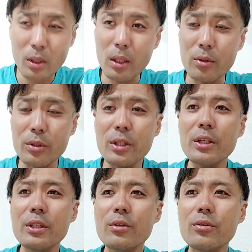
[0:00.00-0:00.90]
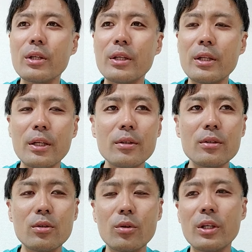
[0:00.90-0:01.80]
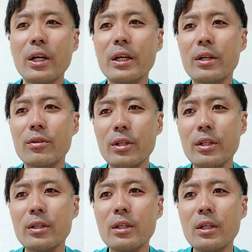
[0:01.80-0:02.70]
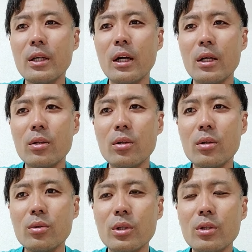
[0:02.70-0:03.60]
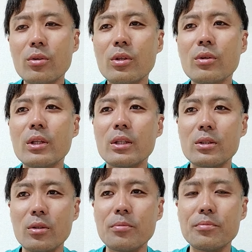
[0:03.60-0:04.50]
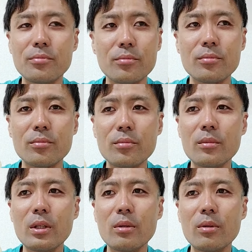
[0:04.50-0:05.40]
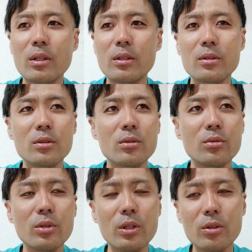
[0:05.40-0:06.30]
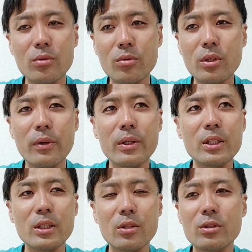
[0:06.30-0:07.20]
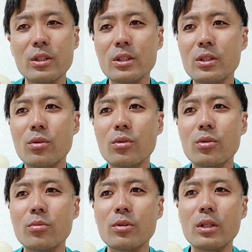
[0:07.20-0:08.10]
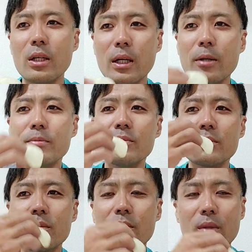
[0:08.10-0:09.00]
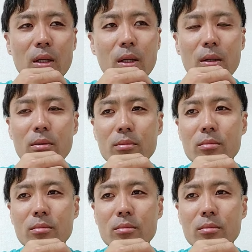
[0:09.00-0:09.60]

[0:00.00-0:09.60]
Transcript: あの出てきてくれてね置き配やのにあの受け取ってくれたんですよ、うん、でまあその受け受け渡した後に写真撮ろうと思ったらなんか